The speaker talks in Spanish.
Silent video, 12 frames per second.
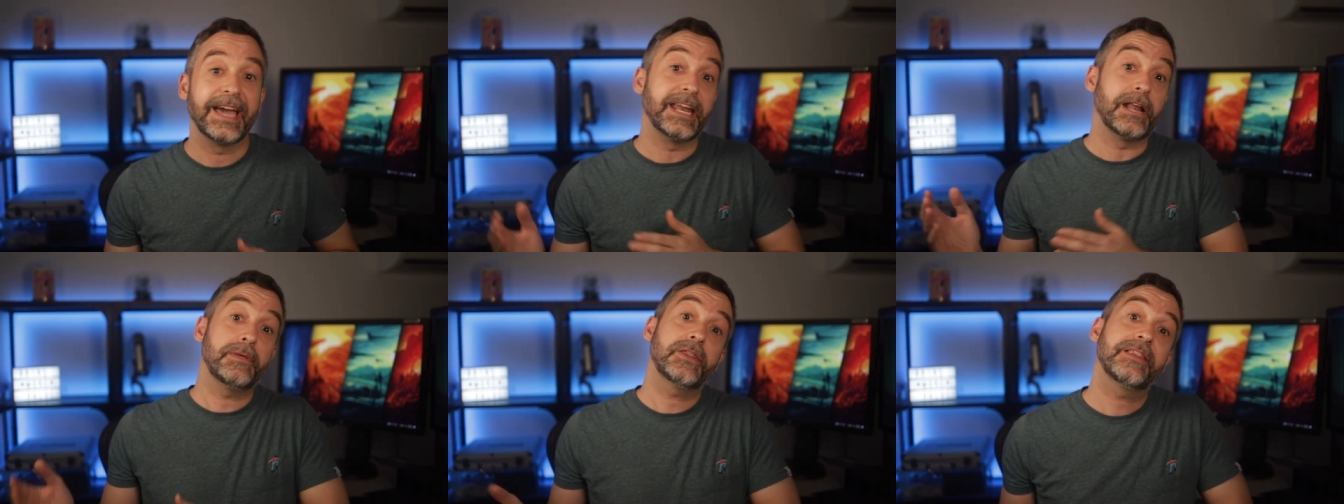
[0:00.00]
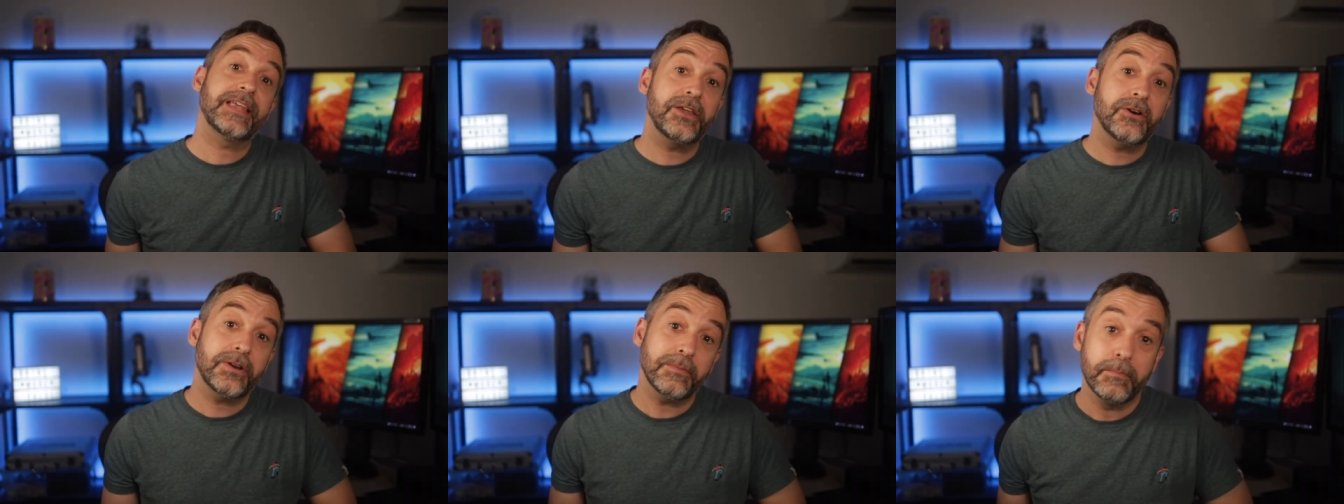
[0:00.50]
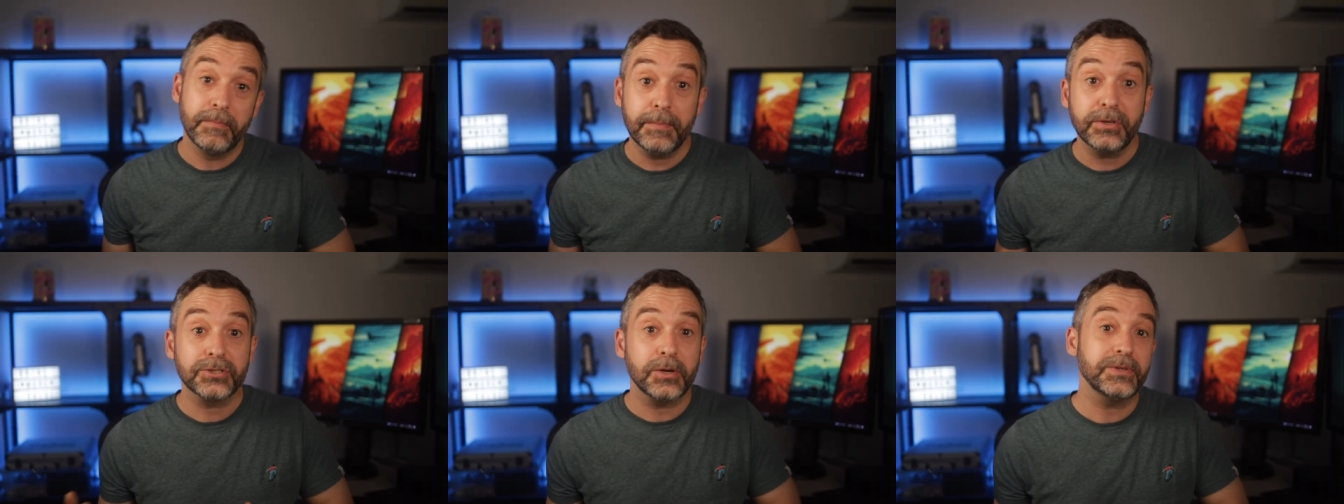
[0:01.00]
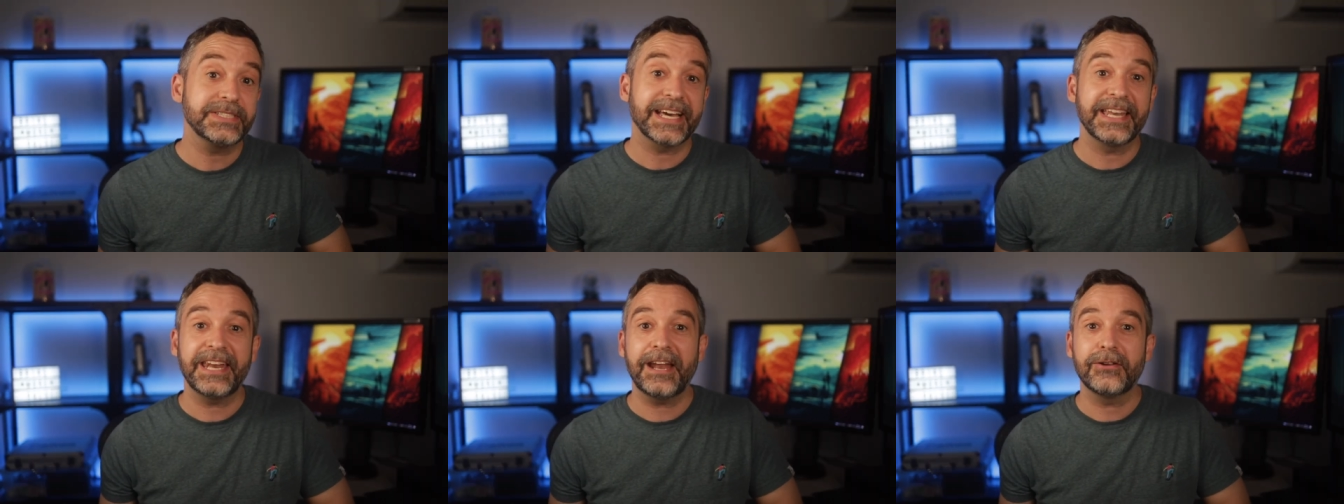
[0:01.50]
En el vídeo anterior vimos cómo se
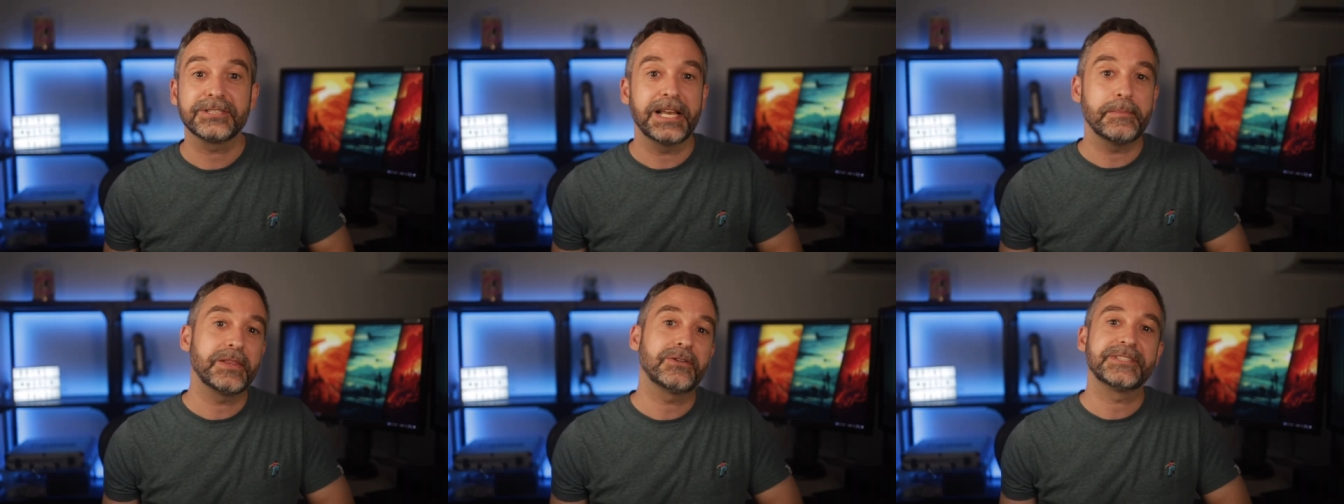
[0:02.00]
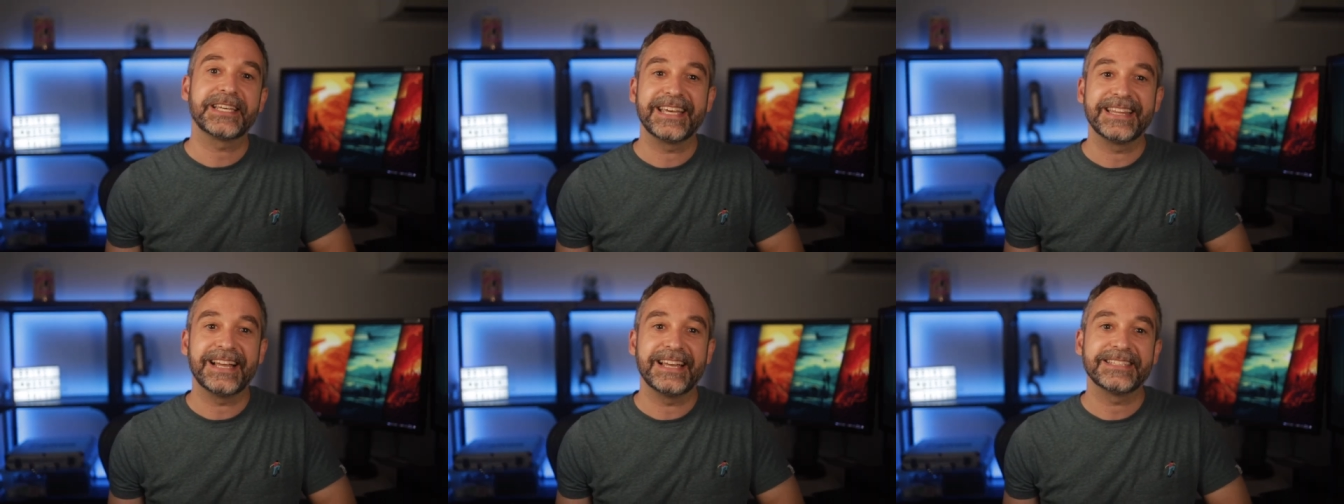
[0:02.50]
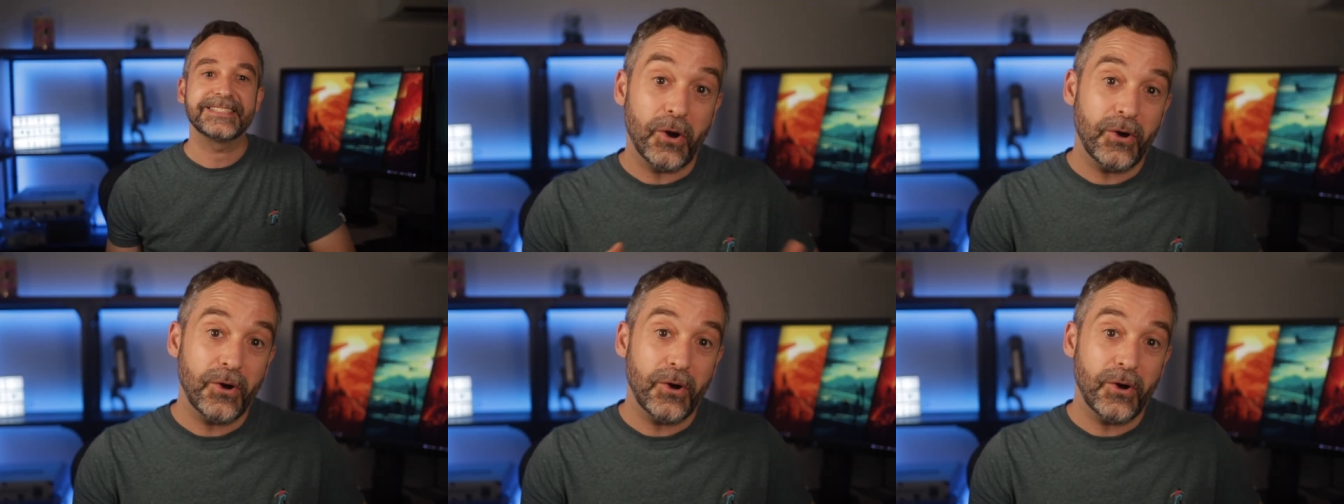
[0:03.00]
generan los elementos digitales.